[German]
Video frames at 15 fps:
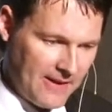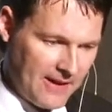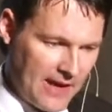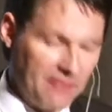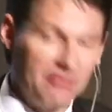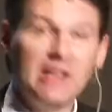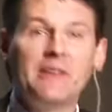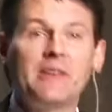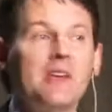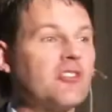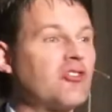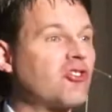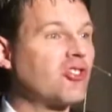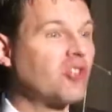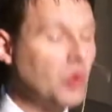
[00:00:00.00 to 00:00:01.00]
Er will die
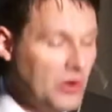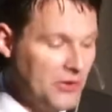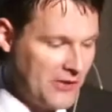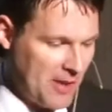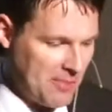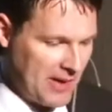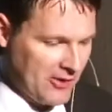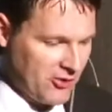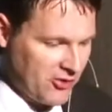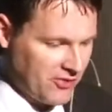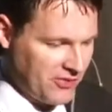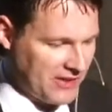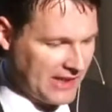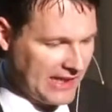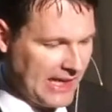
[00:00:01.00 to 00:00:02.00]
Schuld der Menschen
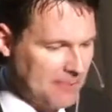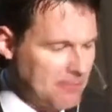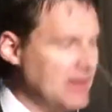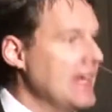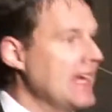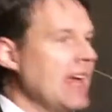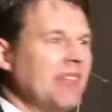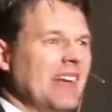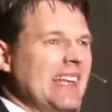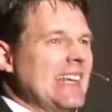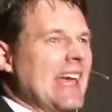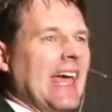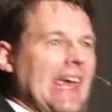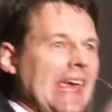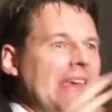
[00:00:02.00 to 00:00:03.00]
vergeben. Er will
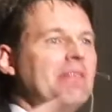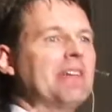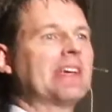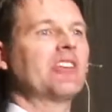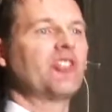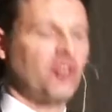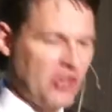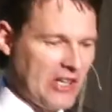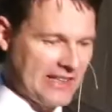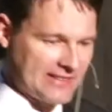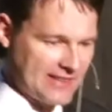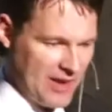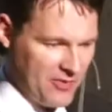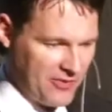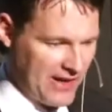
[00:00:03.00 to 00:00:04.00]
ihr ewiges
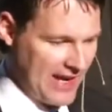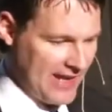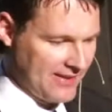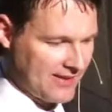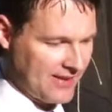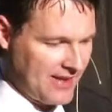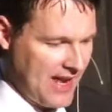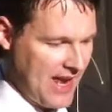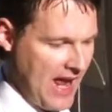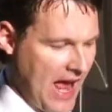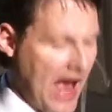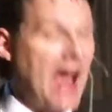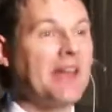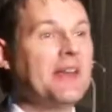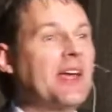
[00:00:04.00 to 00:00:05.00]
Schicksal verändern.
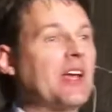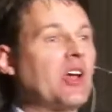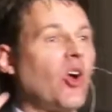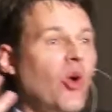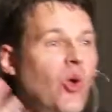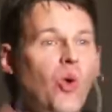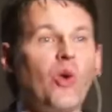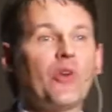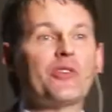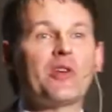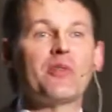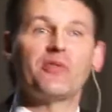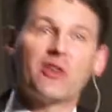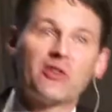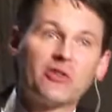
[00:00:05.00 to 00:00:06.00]
Eine große
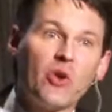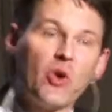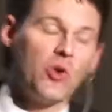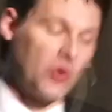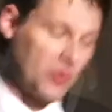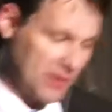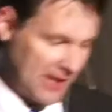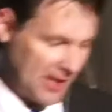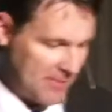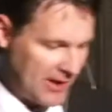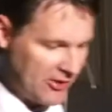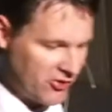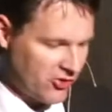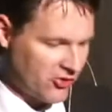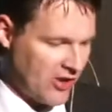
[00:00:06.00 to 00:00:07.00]
Versöhnung mit den
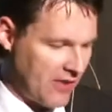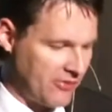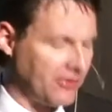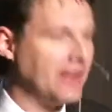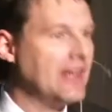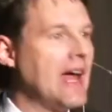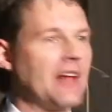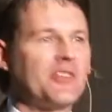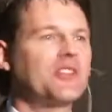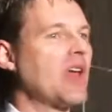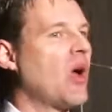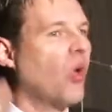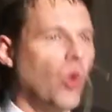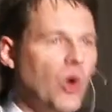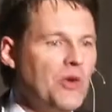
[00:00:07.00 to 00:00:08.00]
Menschen schaffen. Also
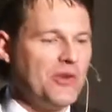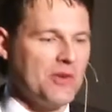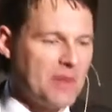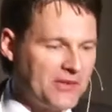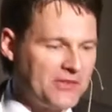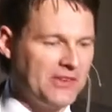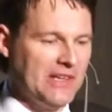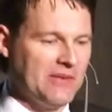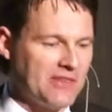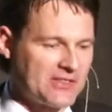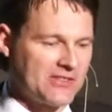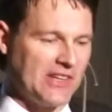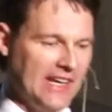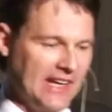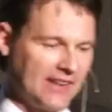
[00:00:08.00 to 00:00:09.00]
der ultimative
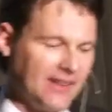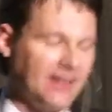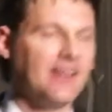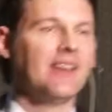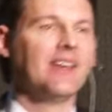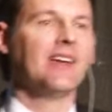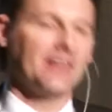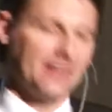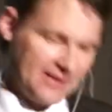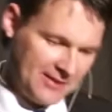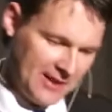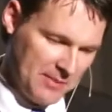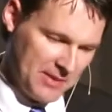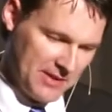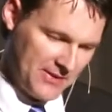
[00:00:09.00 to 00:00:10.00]
Segen des
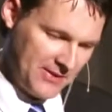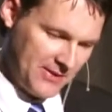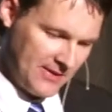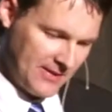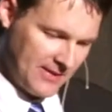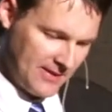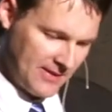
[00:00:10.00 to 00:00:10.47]
Himmels.